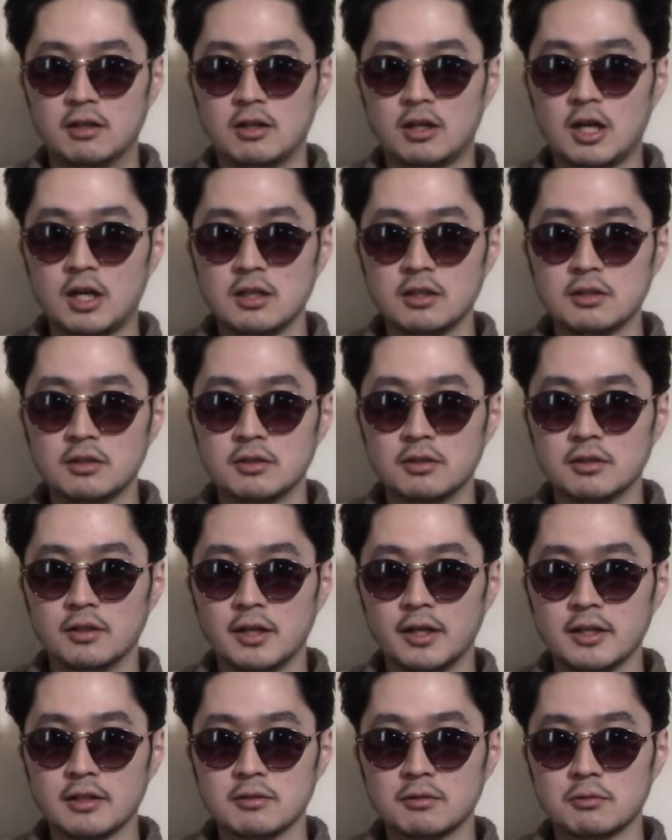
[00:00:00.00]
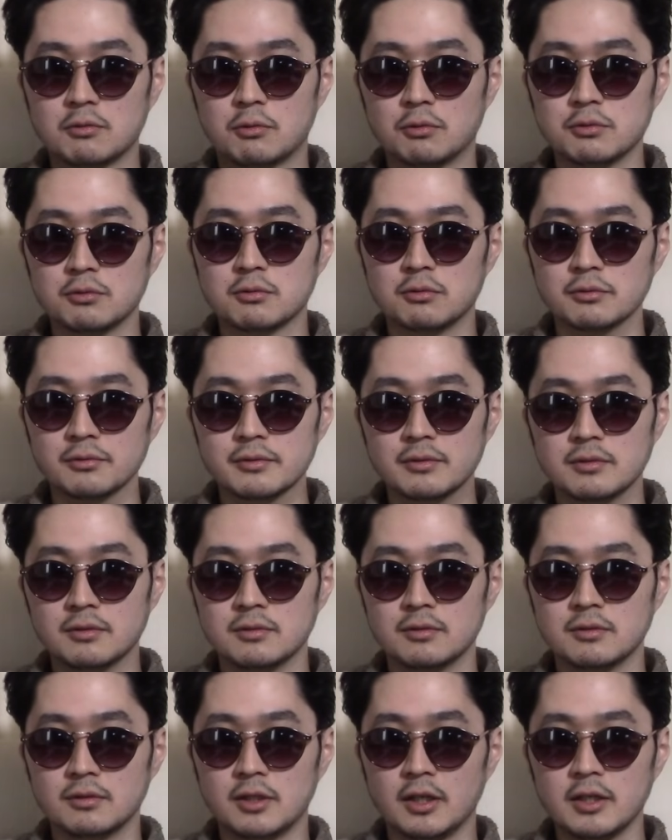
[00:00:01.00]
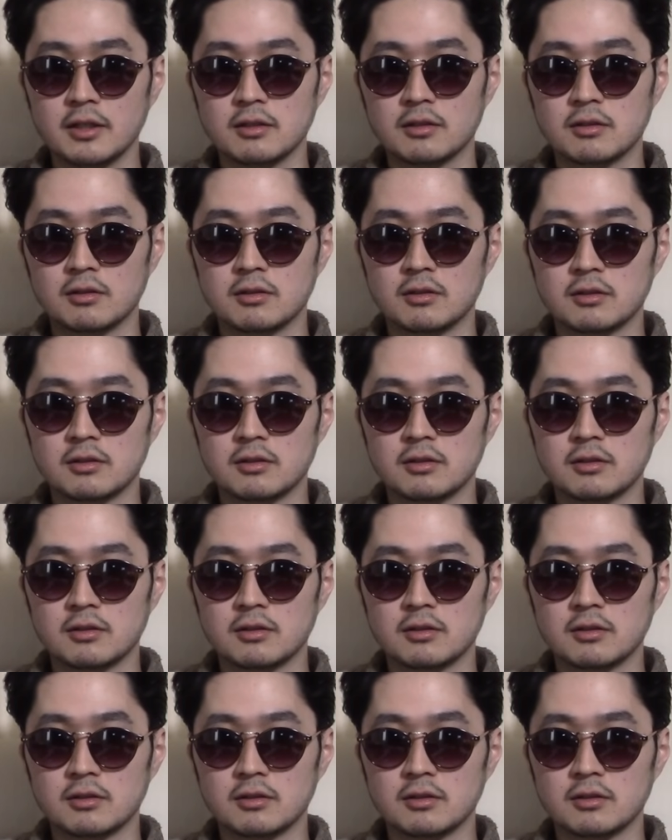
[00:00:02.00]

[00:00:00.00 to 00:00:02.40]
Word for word: はえこの子え